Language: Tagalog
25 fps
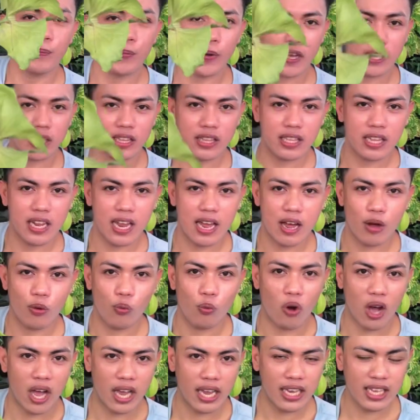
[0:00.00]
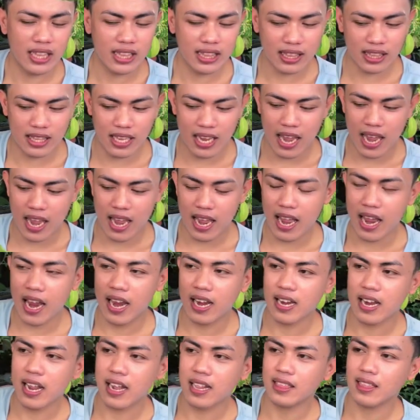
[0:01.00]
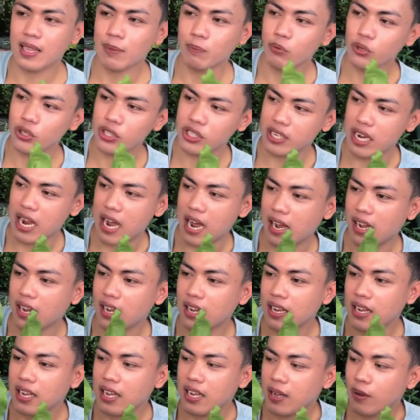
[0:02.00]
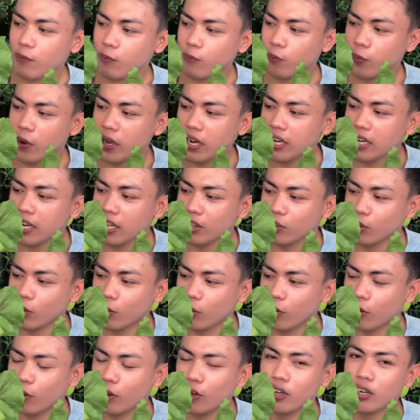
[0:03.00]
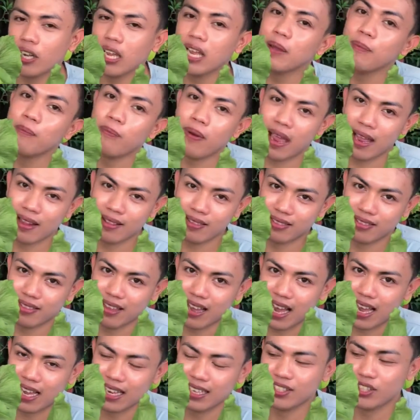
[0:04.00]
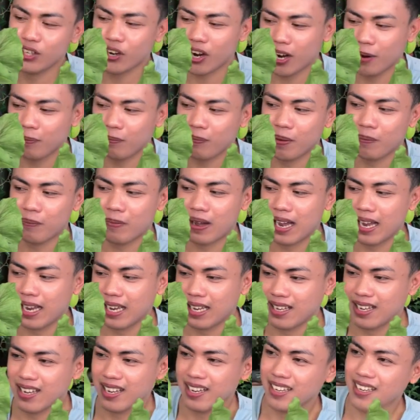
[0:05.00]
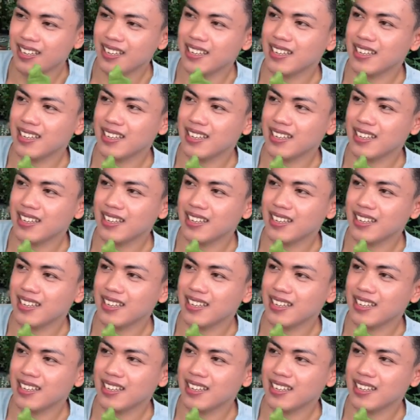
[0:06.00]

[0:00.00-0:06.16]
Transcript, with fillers: pot na white. And then tapos na. Pwede na tong ibenta. Charpa mine.